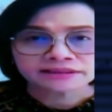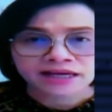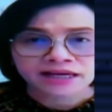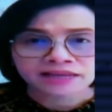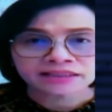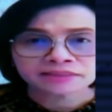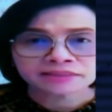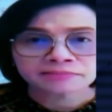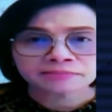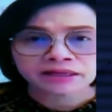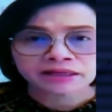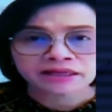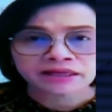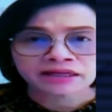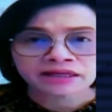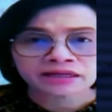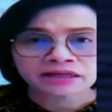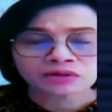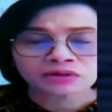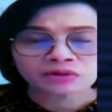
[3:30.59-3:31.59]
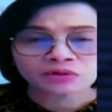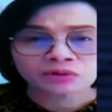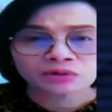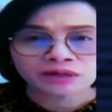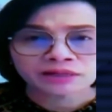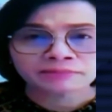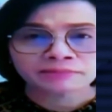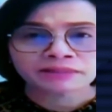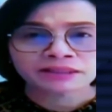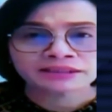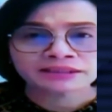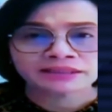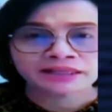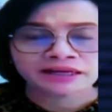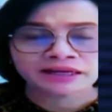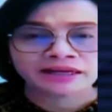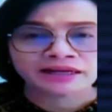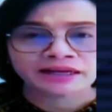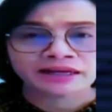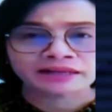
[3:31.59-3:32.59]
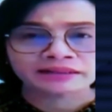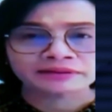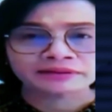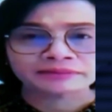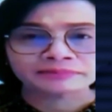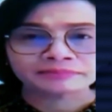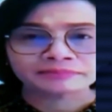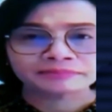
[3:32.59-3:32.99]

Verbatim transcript: yang dibayar oleh masyarakat